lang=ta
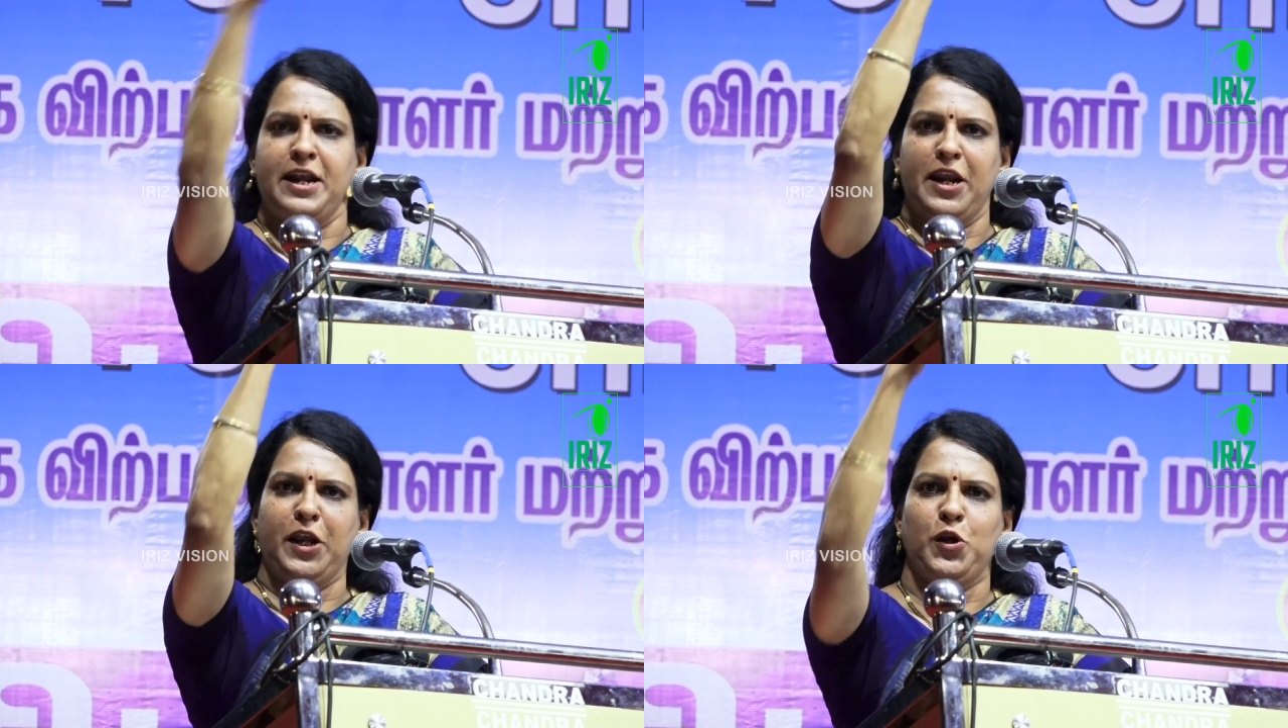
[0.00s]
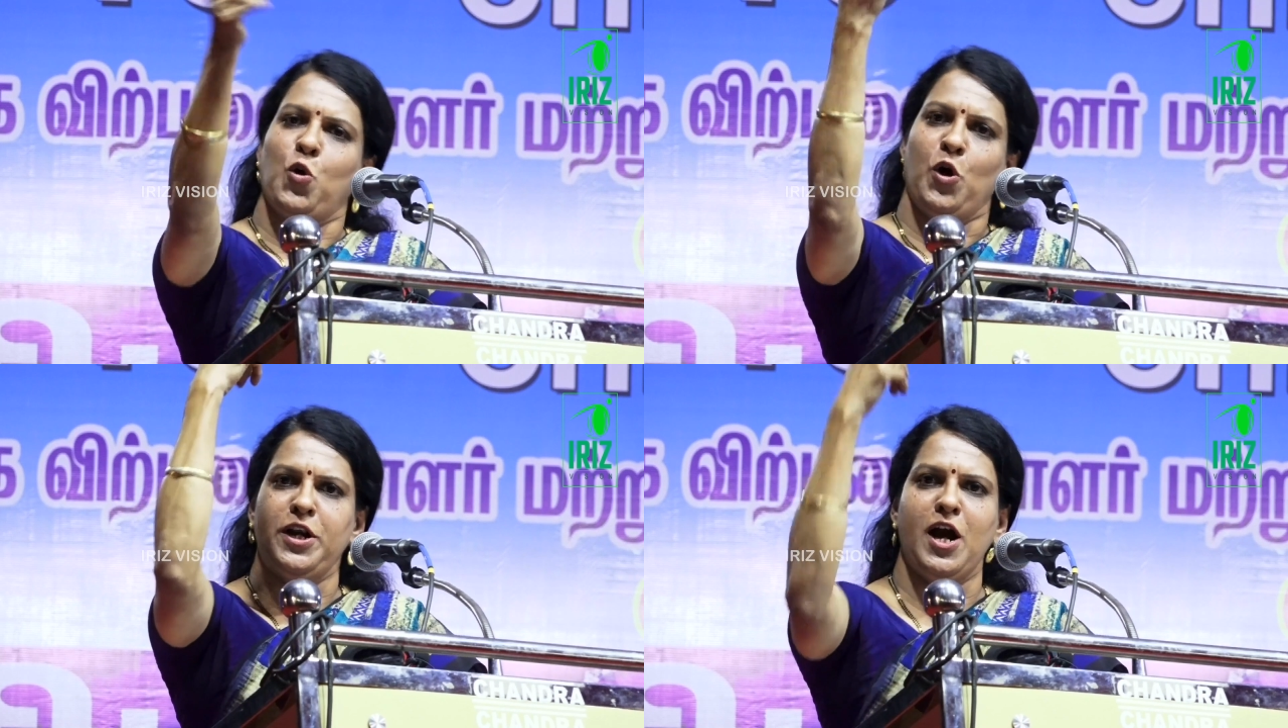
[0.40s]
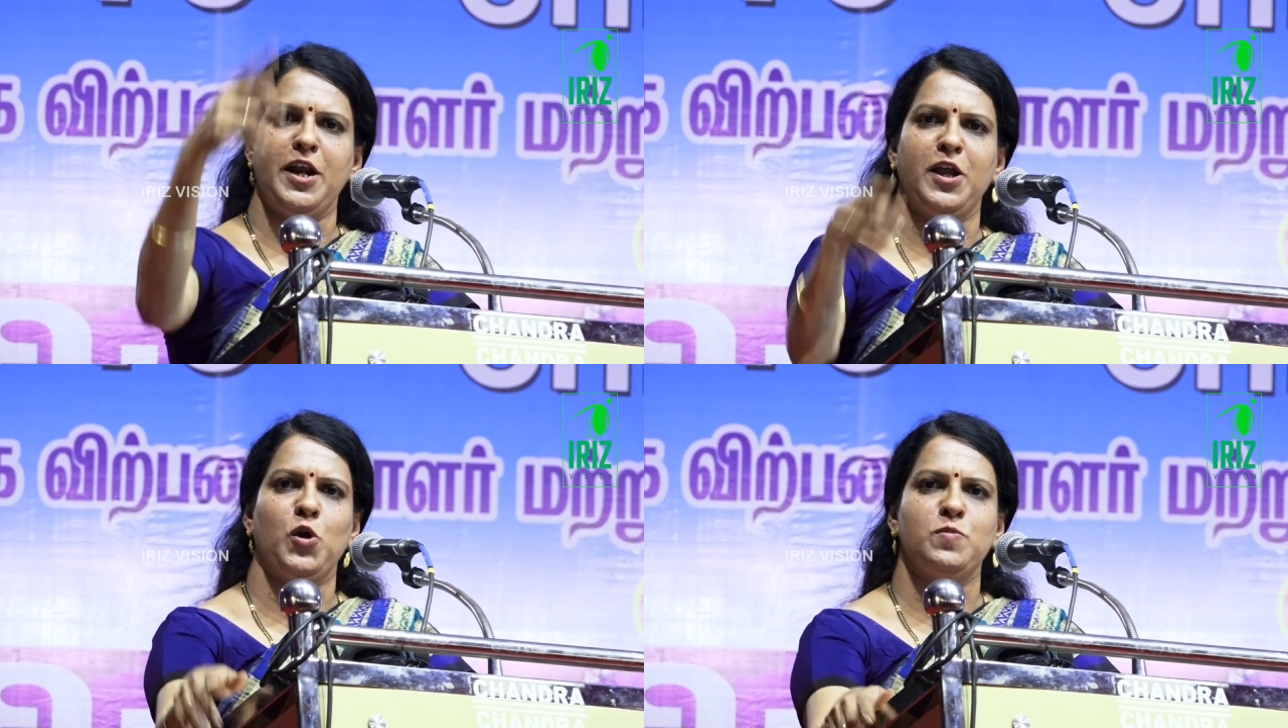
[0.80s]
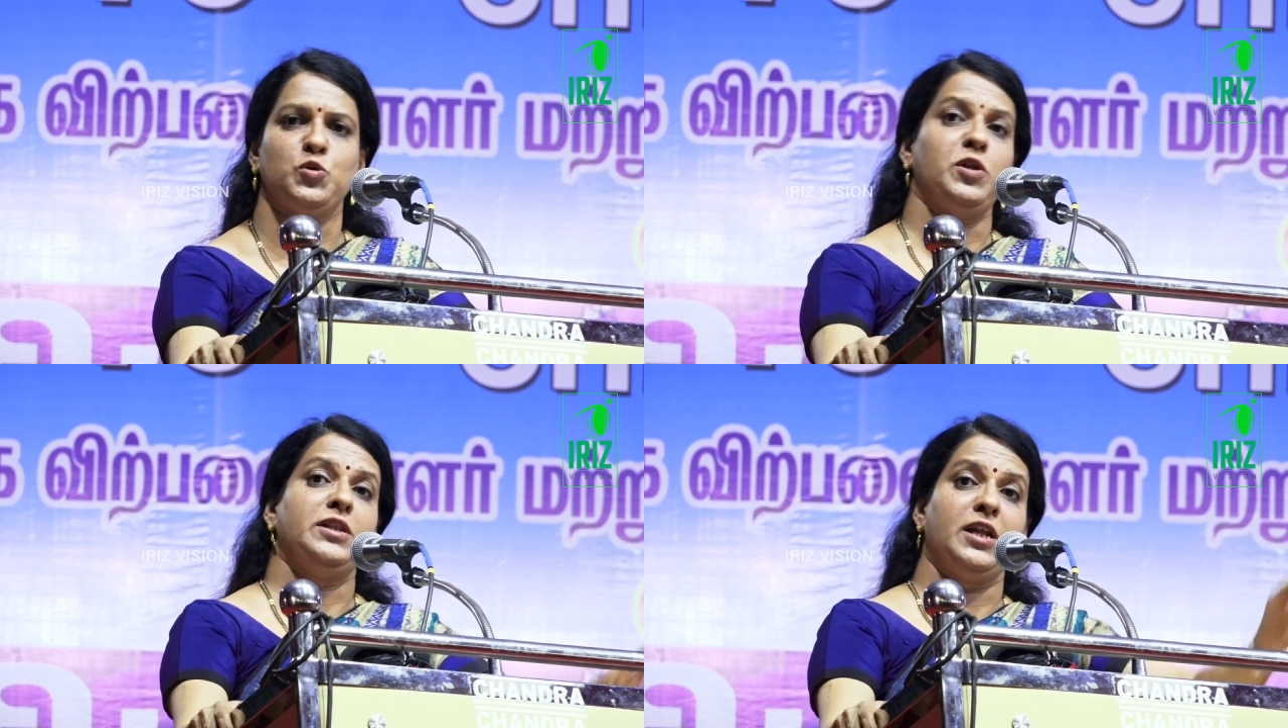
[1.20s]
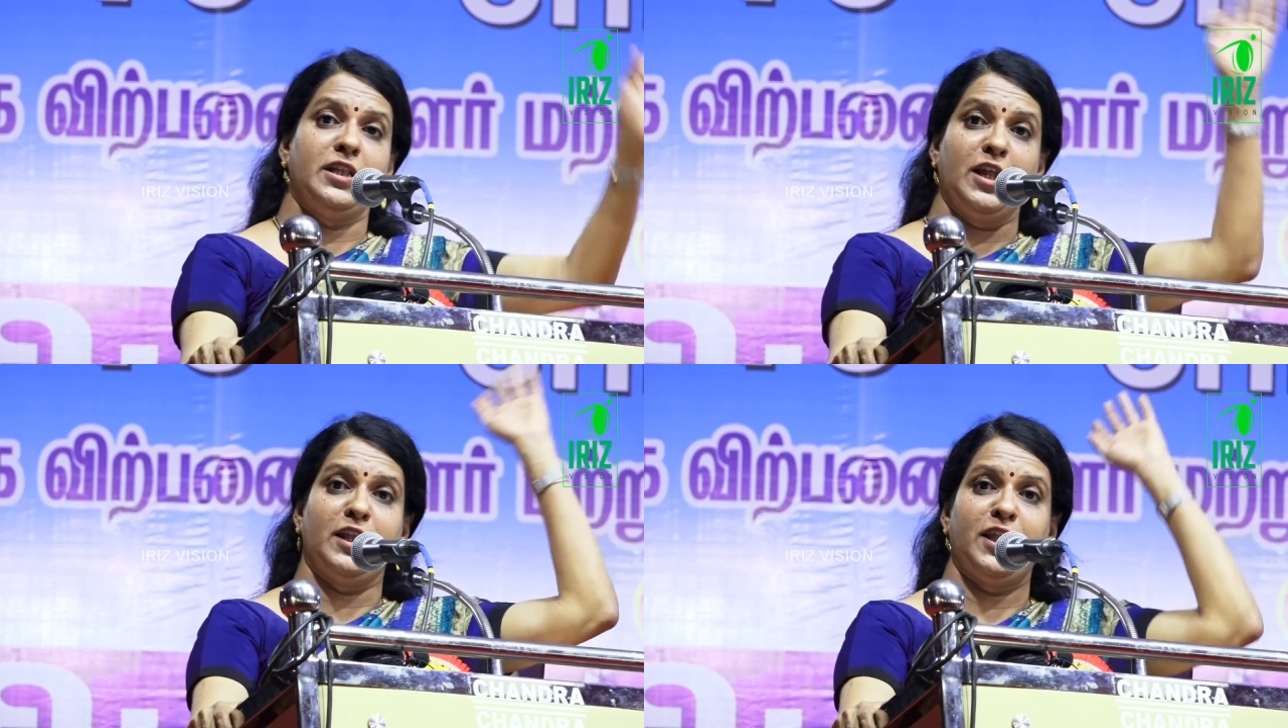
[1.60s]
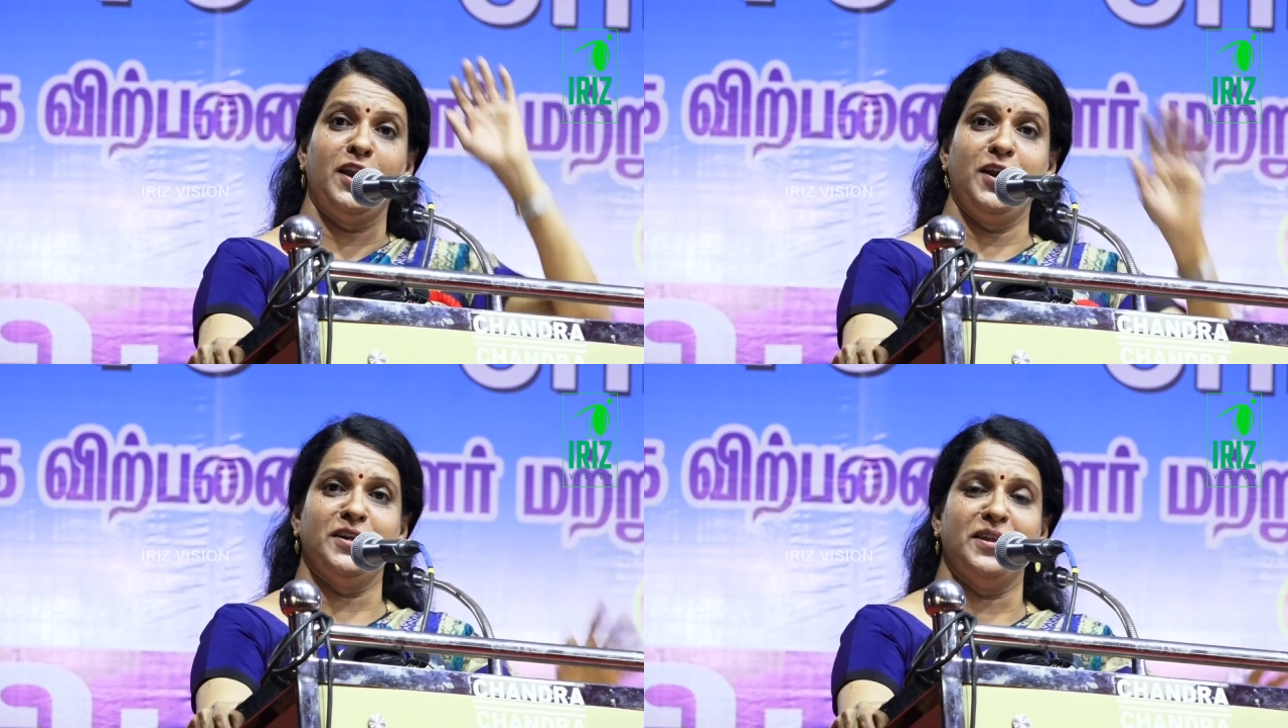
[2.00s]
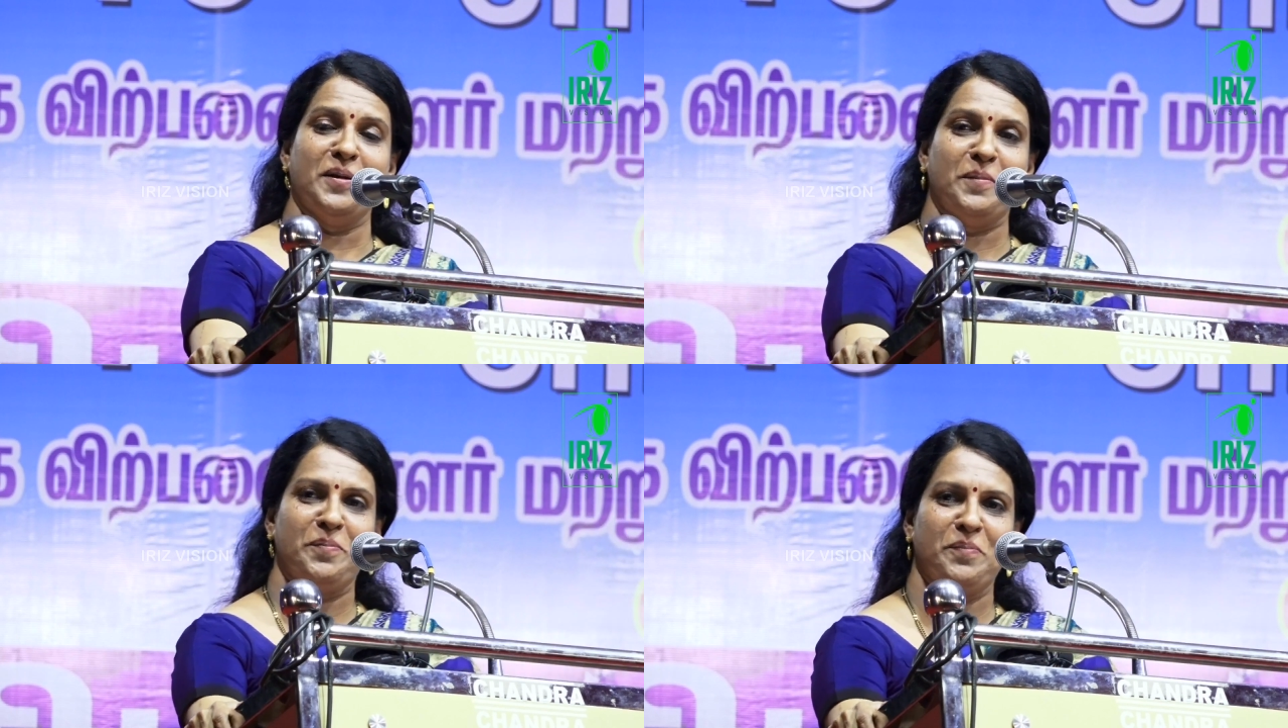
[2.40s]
அன்றைக்கு கொண்டாடுகிறோம் சுதந்திர தினத்தை எழுதின